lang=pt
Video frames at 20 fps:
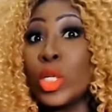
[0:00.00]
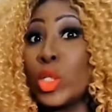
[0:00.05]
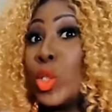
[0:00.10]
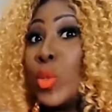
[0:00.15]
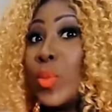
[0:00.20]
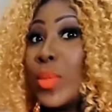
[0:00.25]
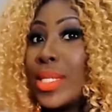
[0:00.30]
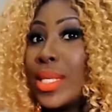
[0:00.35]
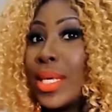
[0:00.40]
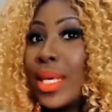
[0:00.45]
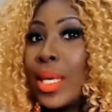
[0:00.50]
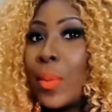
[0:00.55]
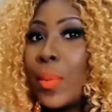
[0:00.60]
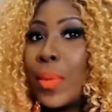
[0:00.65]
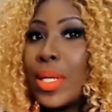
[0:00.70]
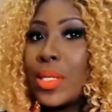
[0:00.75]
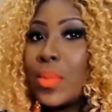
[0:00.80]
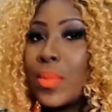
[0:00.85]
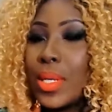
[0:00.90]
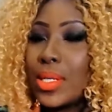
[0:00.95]
deixe de me seguir
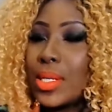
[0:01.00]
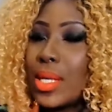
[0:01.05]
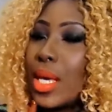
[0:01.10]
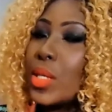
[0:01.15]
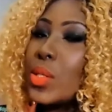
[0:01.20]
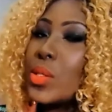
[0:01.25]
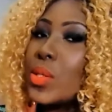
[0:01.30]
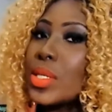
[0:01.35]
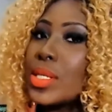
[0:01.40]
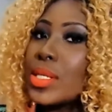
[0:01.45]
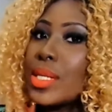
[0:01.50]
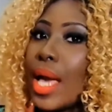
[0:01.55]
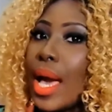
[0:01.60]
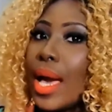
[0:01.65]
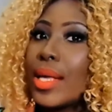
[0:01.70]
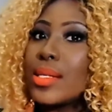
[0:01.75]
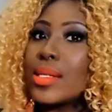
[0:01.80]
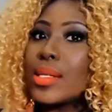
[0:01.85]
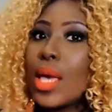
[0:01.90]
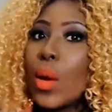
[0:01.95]
pelas minhas redes
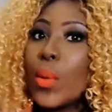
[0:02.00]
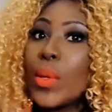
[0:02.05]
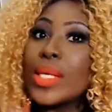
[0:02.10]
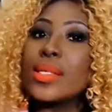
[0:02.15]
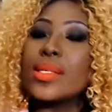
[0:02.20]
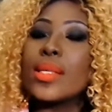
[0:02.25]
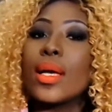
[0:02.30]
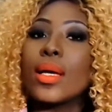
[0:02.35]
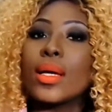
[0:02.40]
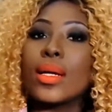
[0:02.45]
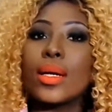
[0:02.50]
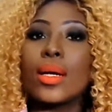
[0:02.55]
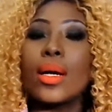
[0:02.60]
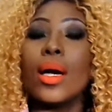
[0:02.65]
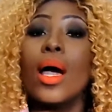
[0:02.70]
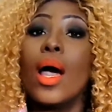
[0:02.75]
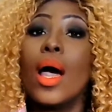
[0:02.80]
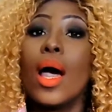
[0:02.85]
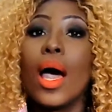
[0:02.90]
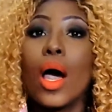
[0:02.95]
sociais, que é o
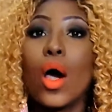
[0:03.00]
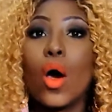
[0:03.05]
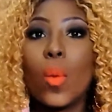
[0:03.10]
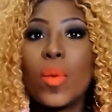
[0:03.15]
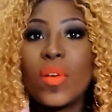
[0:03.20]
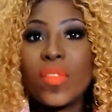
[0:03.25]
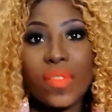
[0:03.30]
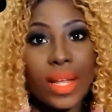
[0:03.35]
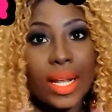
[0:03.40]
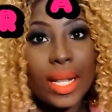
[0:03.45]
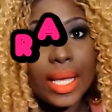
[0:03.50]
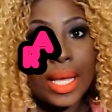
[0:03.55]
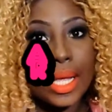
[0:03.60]
Instagram, arroba